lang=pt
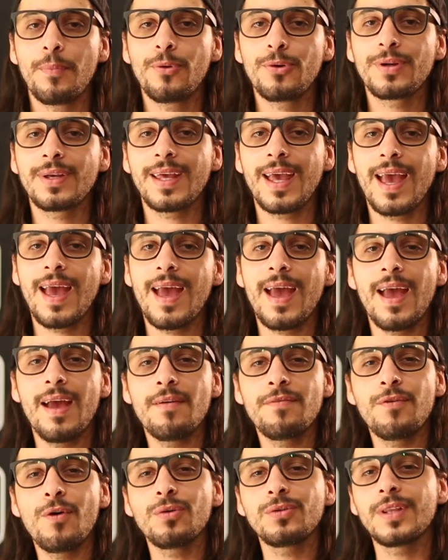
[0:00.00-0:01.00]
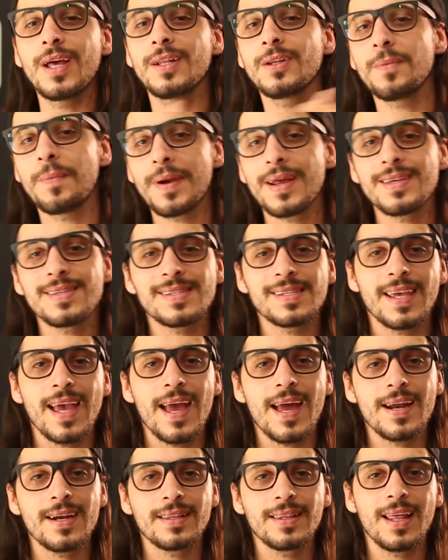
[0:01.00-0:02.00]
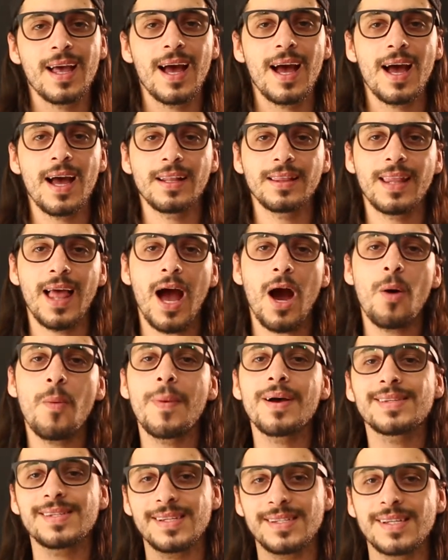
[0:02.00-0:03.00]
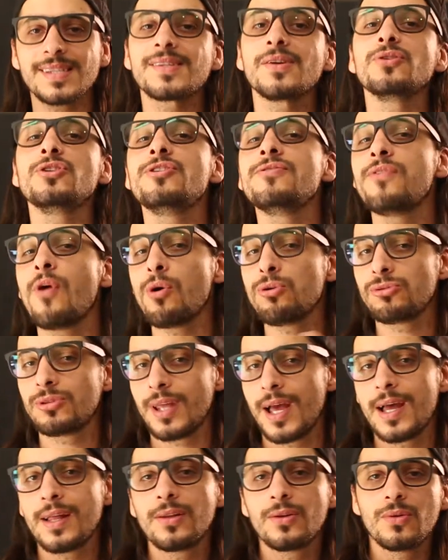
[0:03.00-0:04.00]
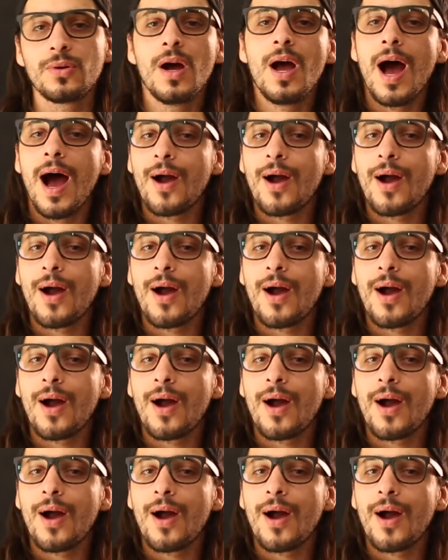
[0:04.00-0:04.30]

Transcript: porque voltando para a esquerda dá uma sensação de voltar voltando.